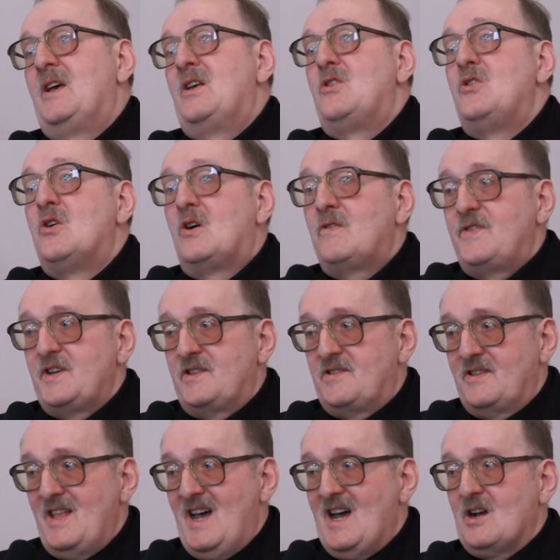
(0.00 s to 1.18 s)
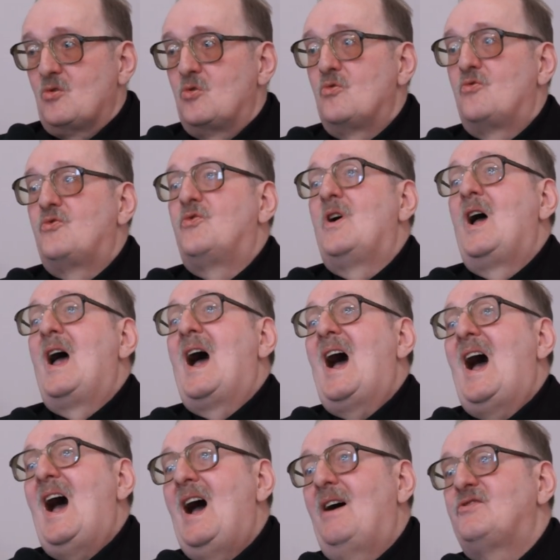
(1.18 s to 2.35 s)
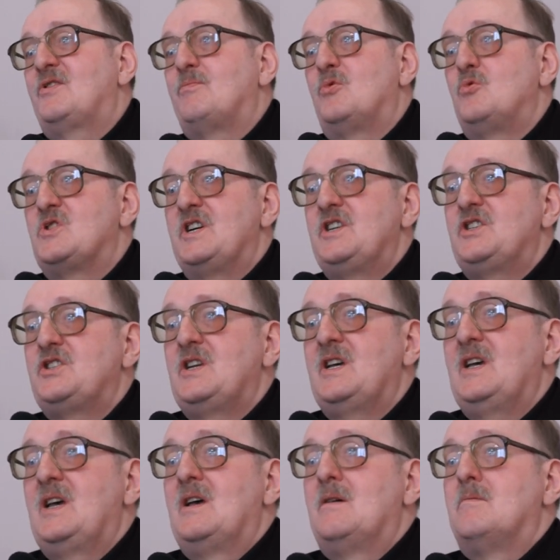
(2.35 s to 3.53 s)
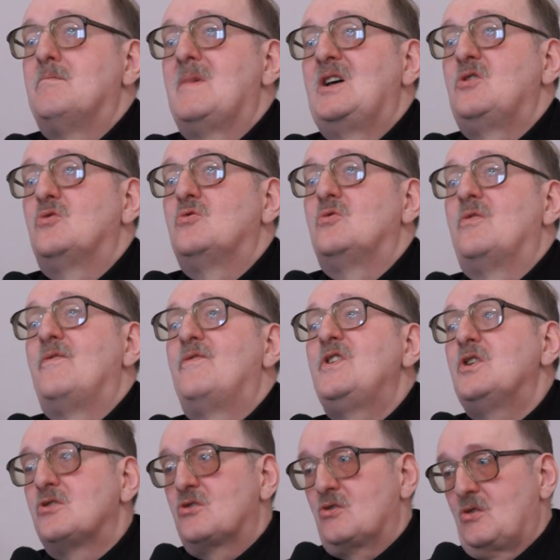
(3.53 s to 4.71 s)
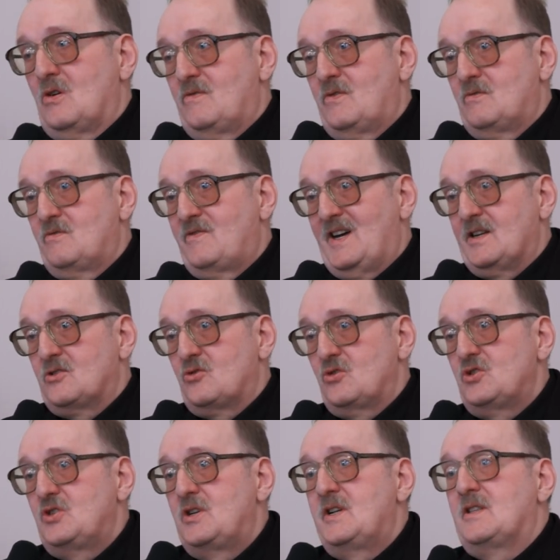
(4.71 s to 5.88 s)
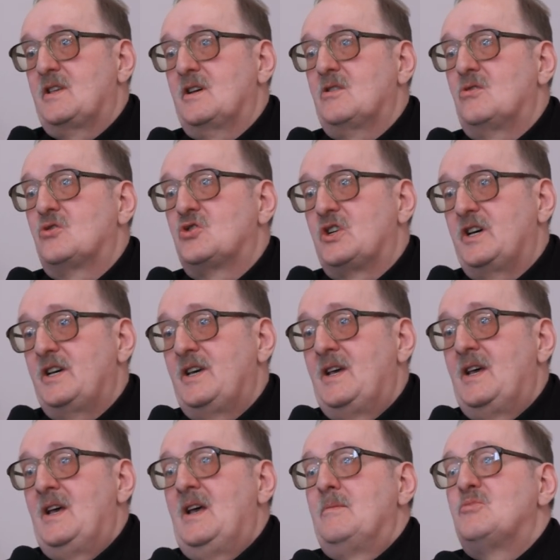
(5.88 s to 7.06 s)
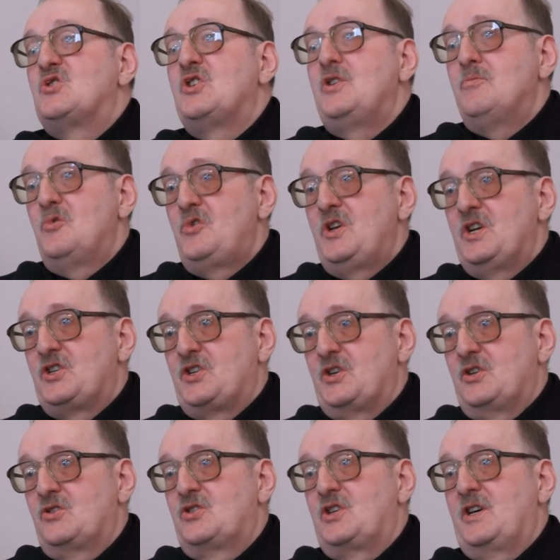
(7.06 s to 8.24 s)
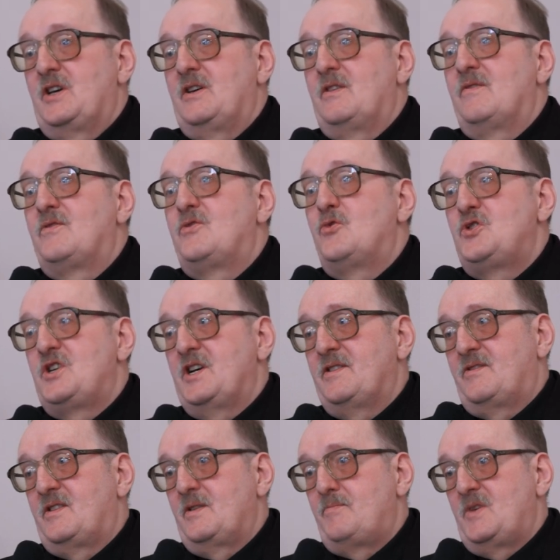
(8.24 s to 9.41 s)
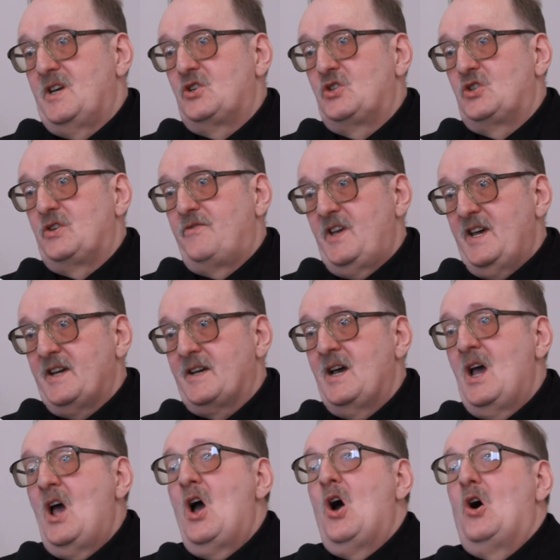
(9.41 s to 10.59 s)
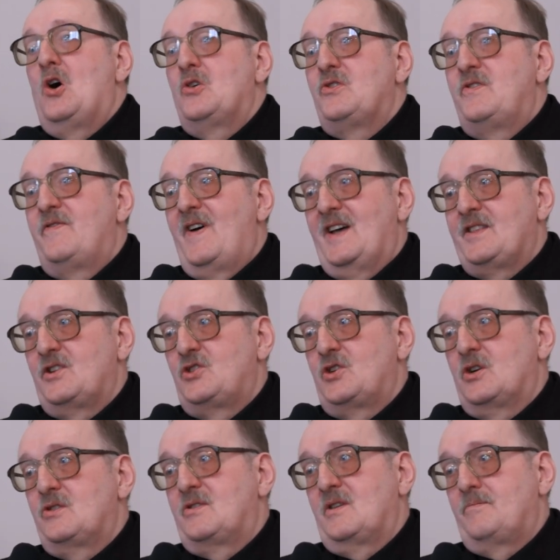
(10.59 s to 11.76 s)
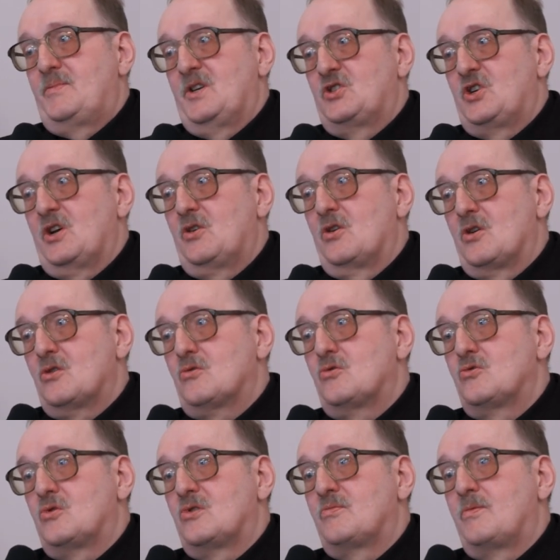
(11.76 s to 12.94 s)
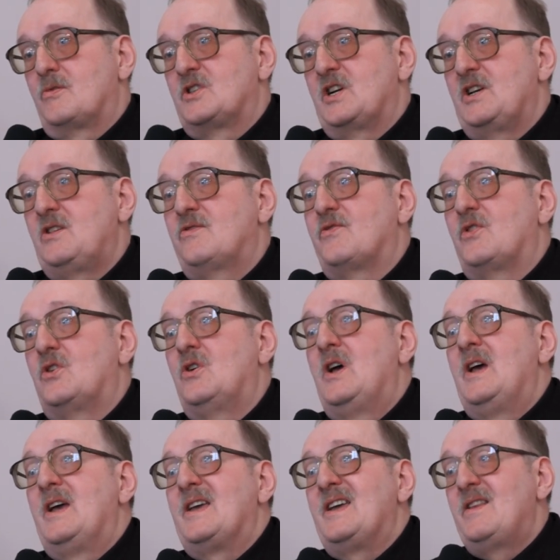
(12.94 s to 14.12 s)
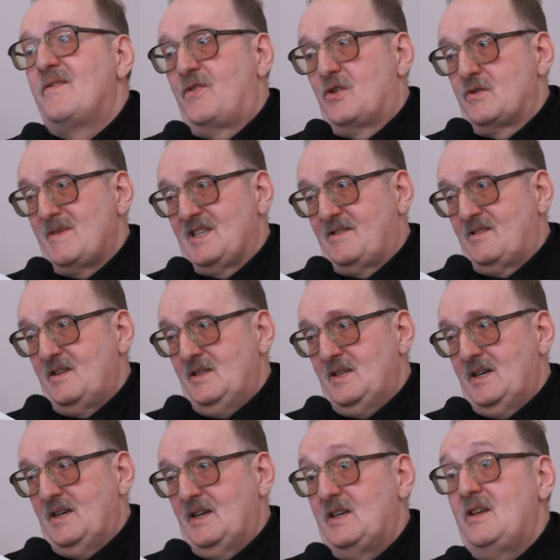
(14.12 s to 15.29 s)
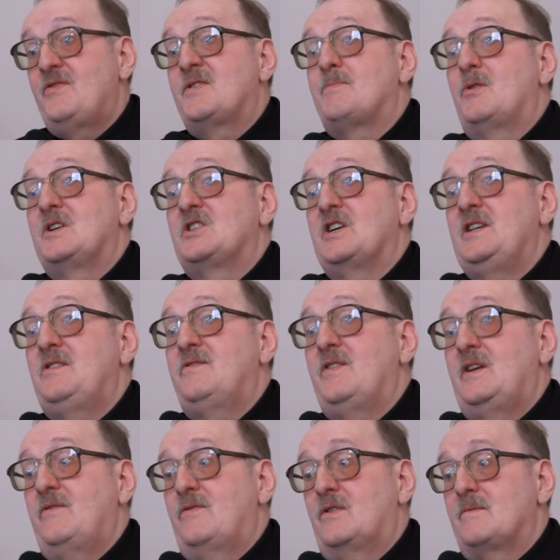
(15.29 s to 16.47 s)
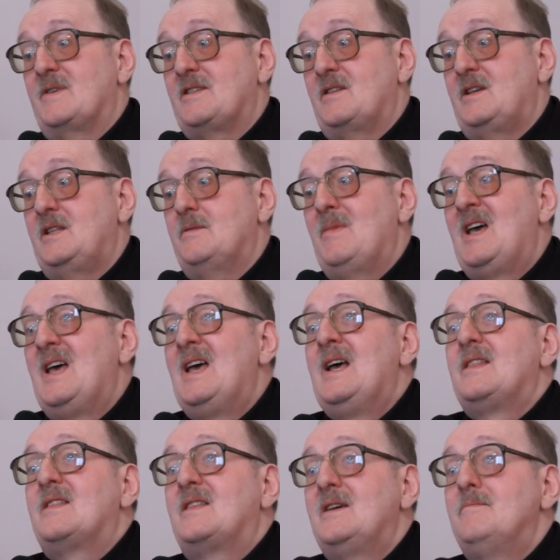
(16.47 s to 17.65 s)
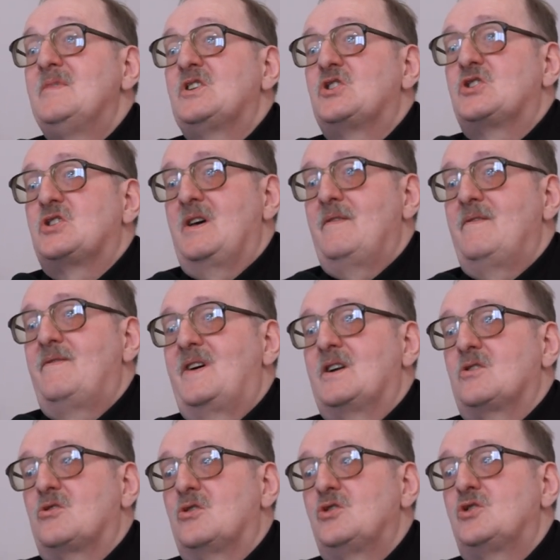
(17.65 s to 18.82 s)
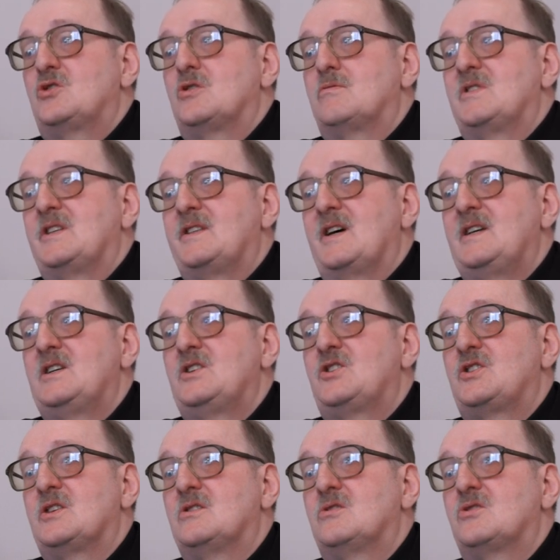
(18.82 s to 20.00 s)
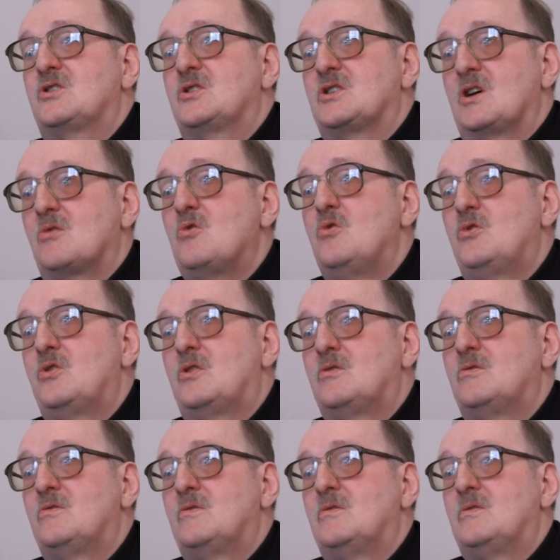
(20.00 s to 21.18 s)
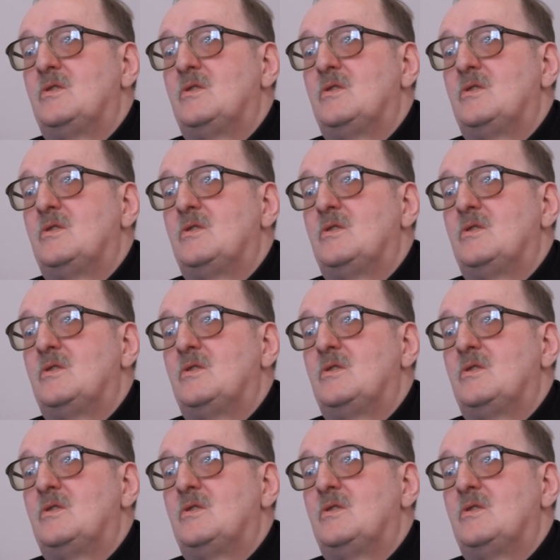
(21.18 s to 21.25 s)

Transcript: nowych znaków, a współcześnie mają wyjątkową wartość, dlatego że przyjmuje się, że w XXI wiek od 2001 roku to społeczeństwo informacyjne. I w społeczeństwie informacyjnym tym trzem wartościom nadaje się szczególną